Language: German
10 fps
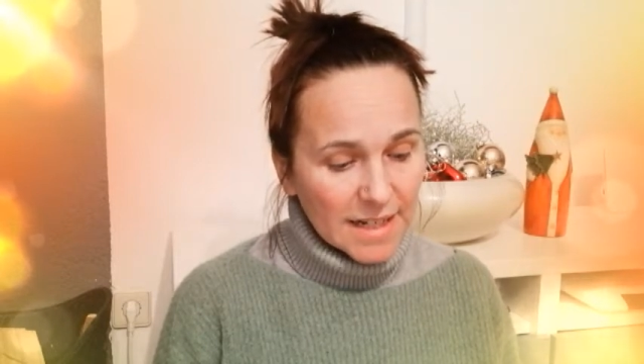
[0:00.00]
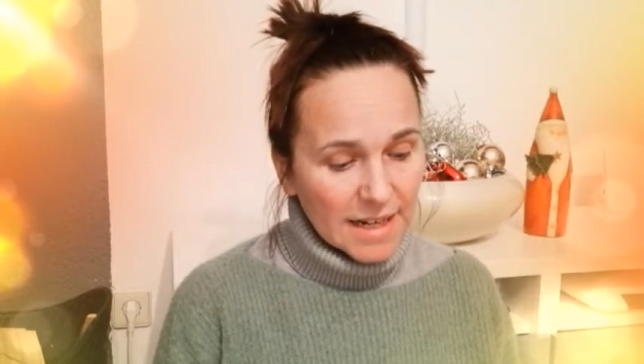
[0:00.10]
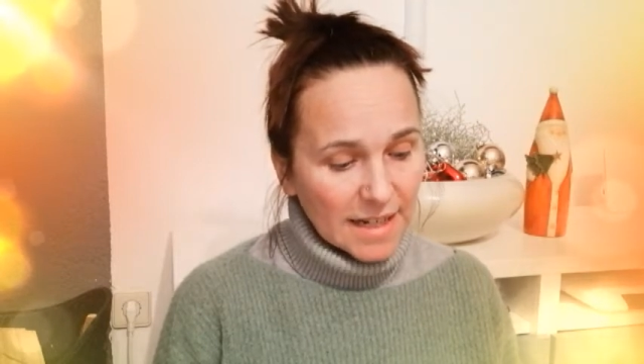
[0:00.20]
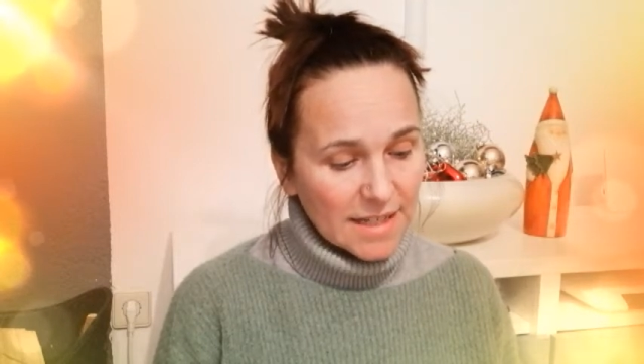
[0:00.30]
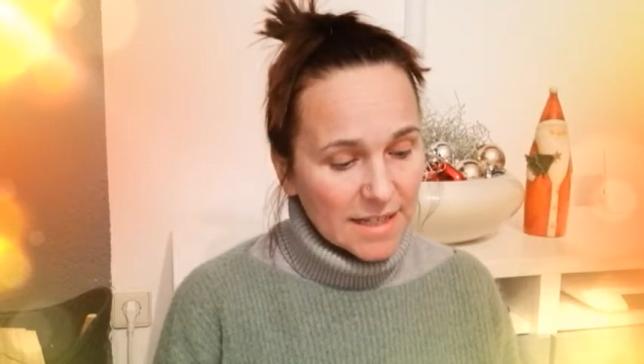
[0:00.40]

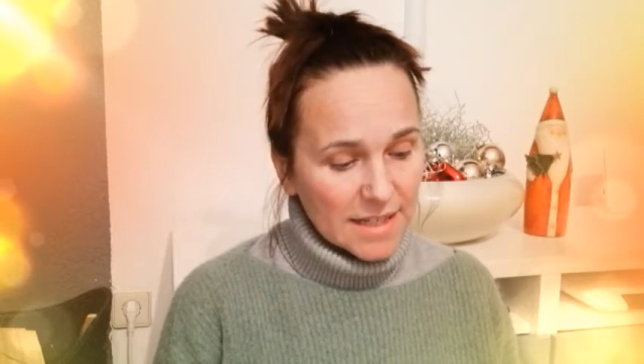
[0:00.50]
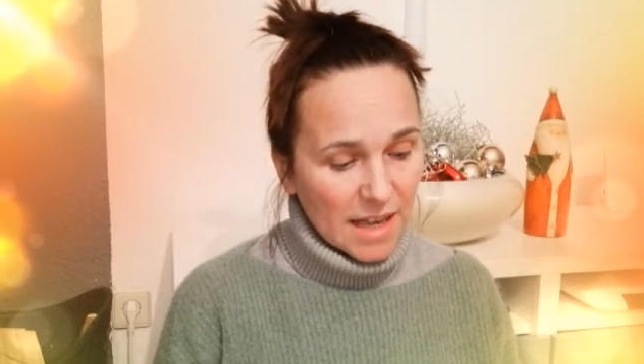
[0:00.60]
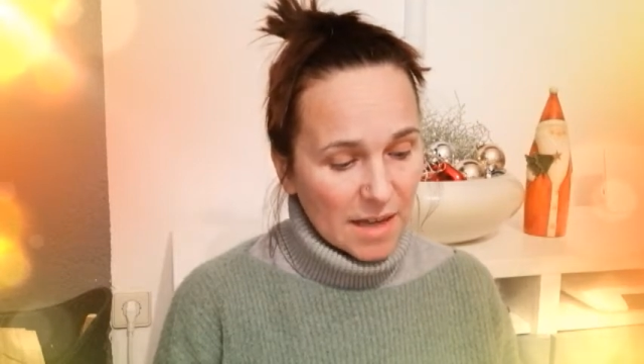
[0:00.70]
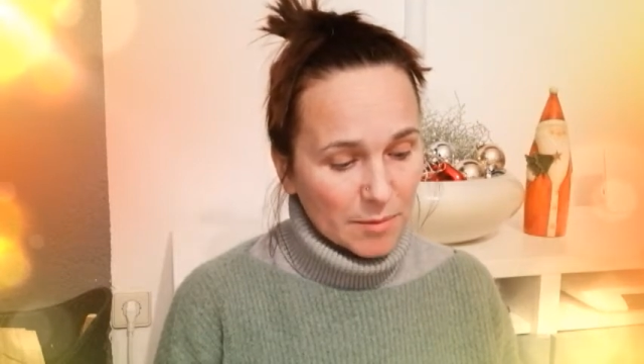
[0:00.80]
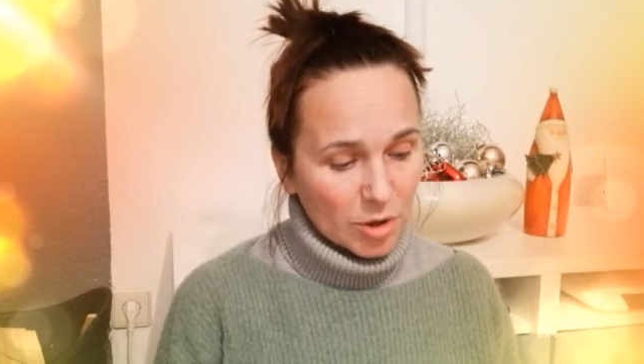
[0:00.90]
kleines
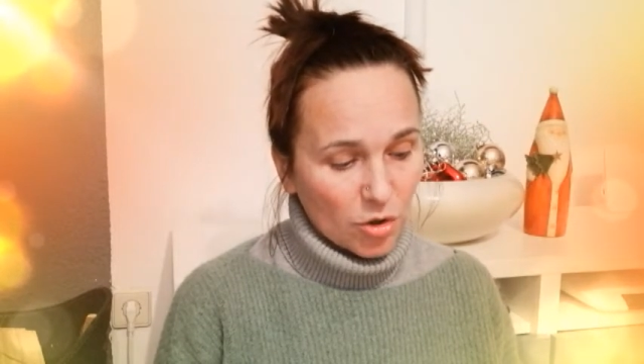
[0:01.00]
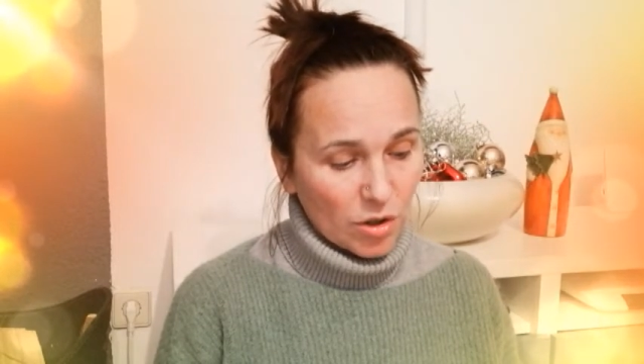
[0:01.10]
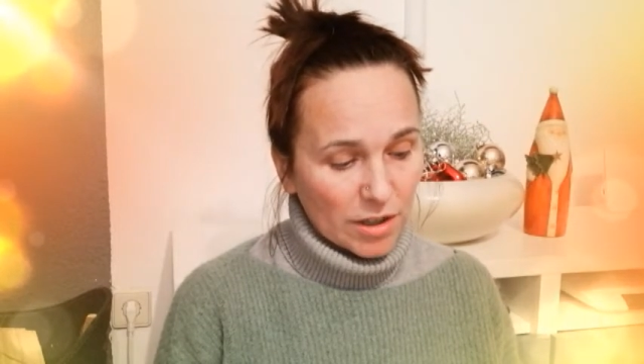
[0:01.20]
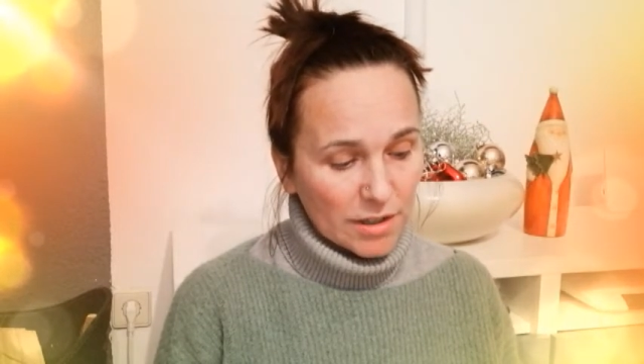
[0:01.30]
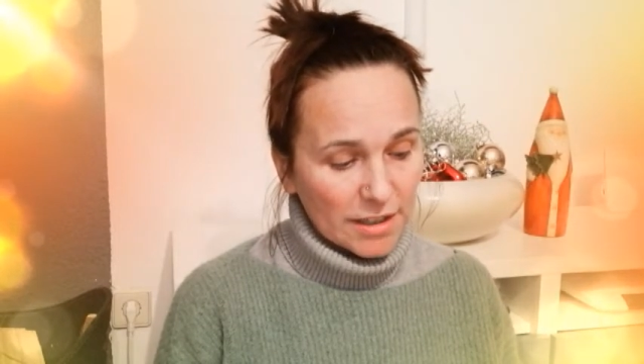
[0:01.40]

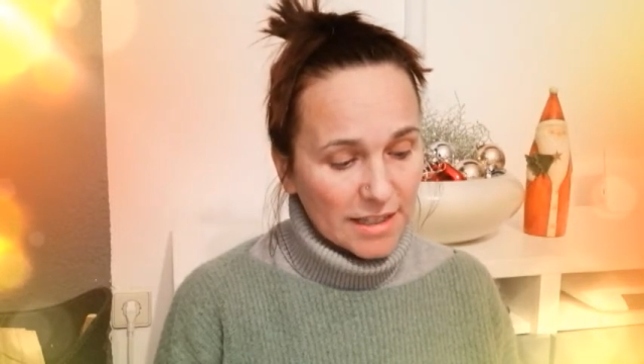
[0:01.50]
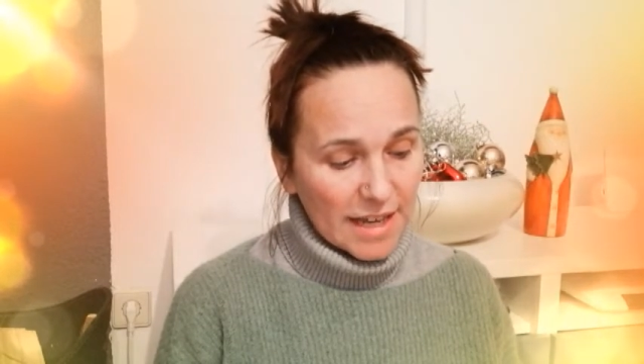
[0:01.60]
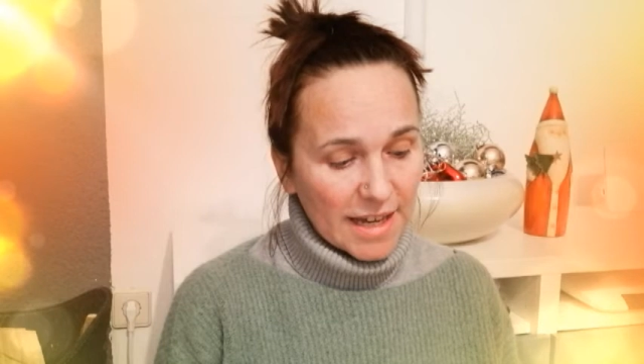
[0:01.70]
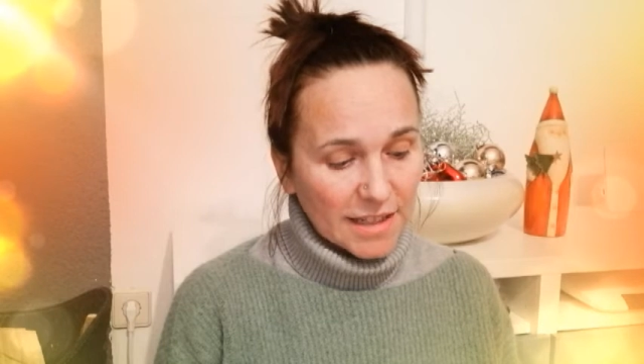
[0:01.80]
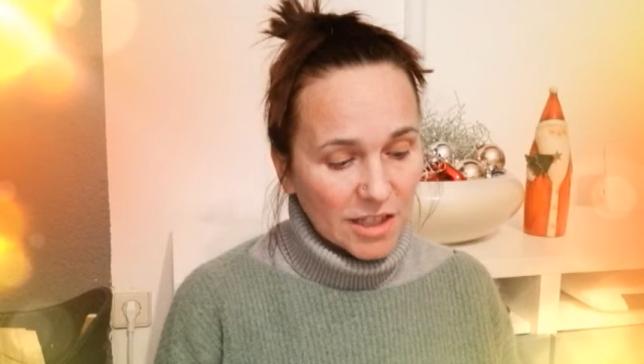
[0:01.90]
Samenkorn in die
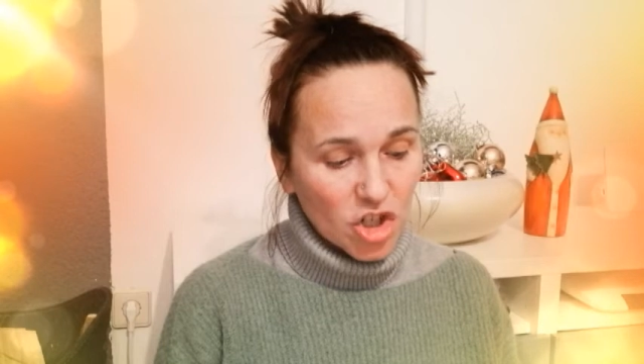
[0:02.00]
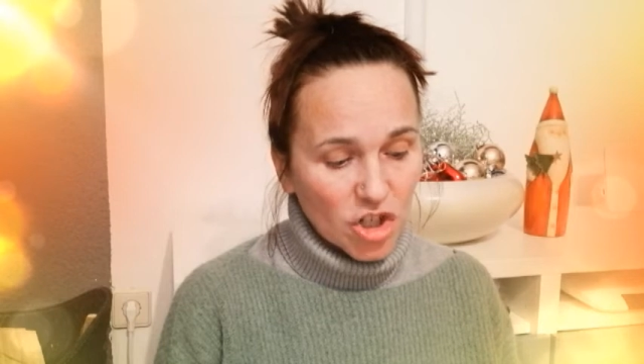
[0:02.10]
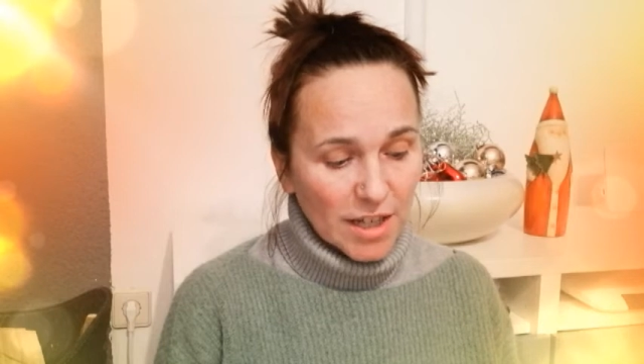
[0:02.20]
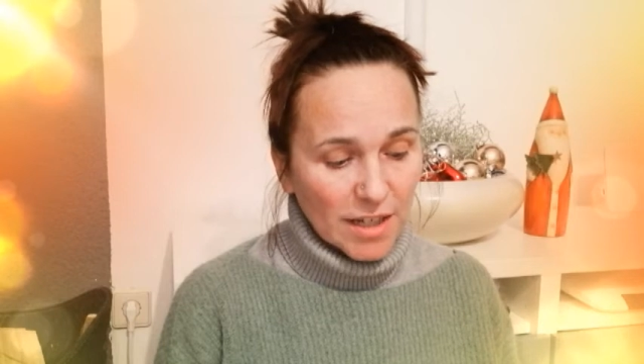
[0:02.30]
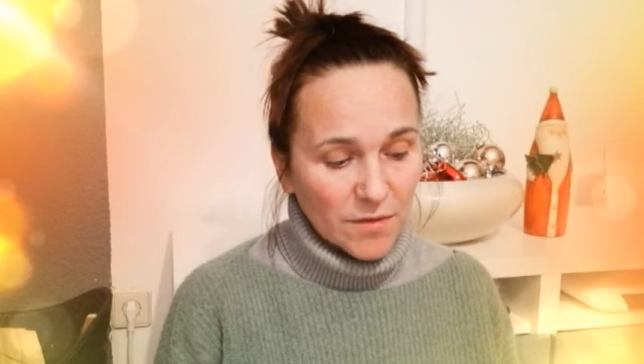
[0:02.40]
Erde
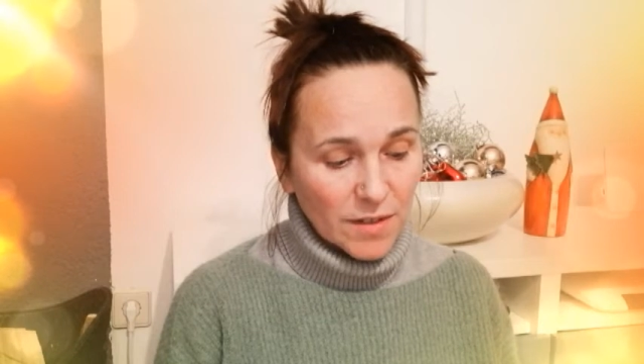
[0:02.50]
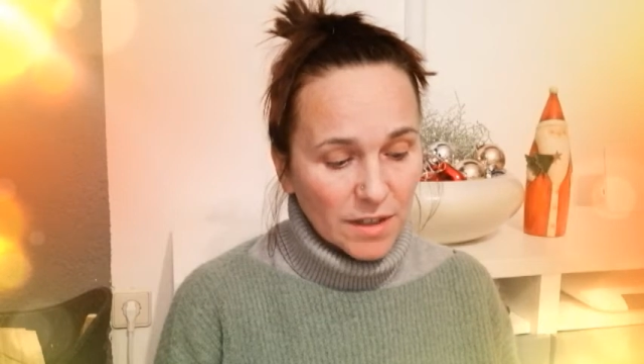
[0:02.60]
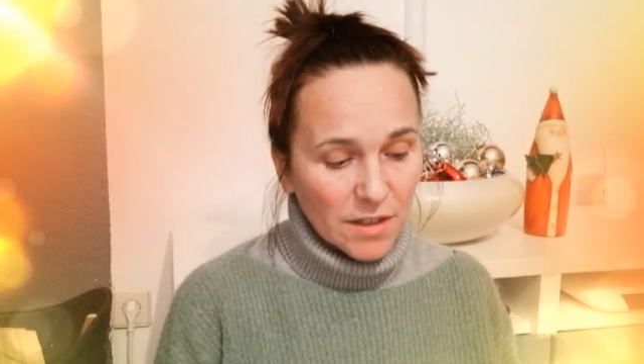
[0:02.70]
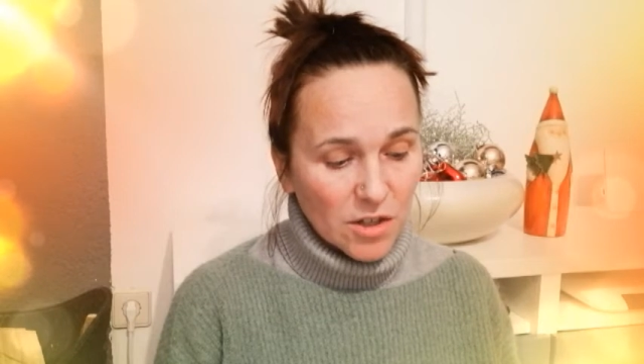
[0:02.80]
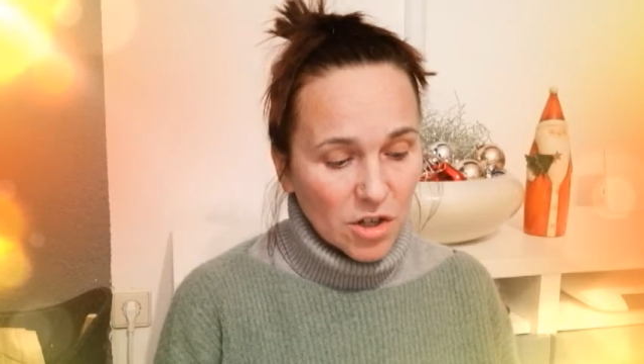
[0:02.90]
gesteckt
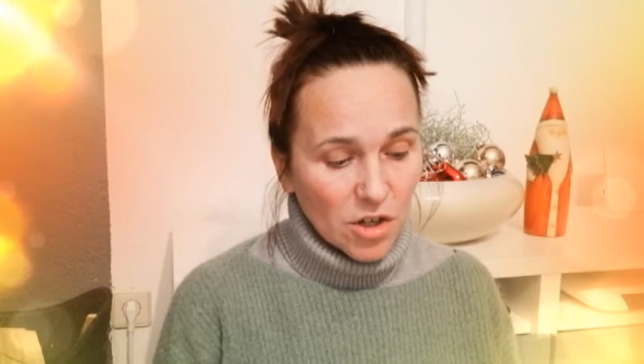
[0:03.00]
wird